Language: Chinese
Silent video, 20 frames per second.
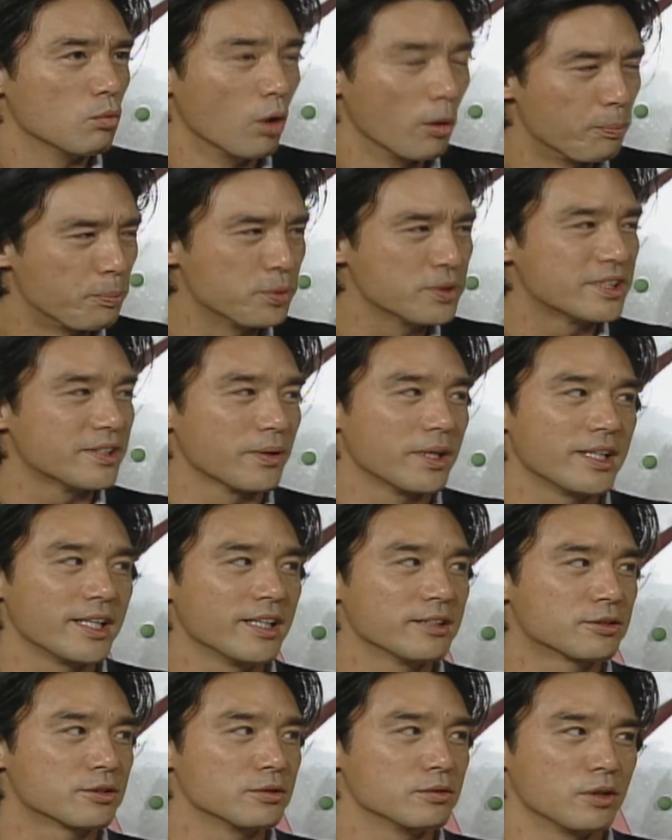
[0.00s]
我不喜欢
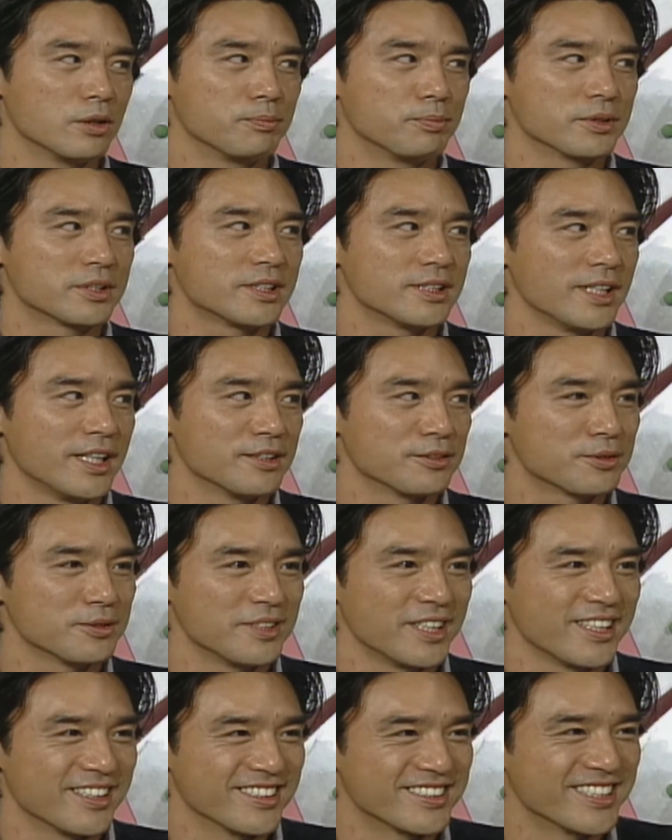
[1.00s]
念书，我不是念书
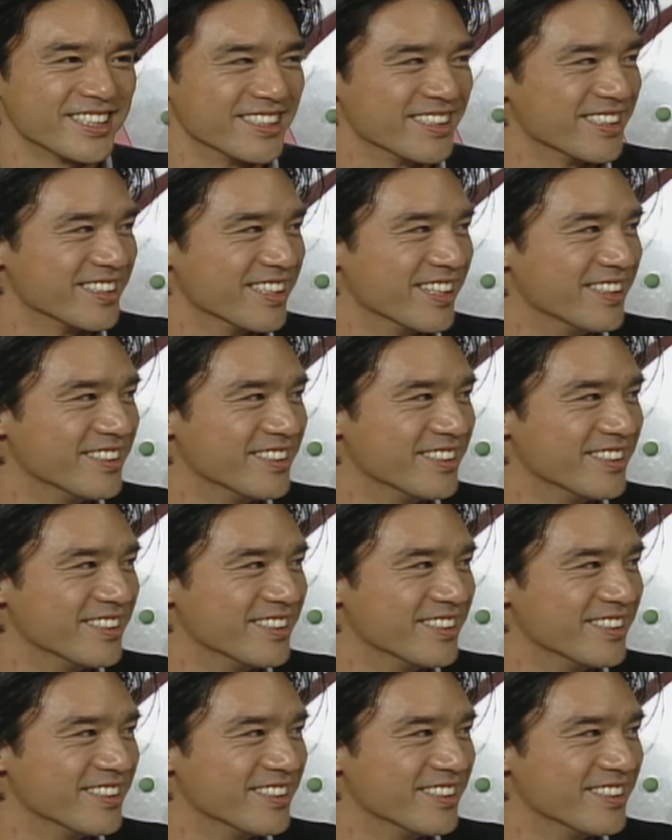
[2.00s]
念得成的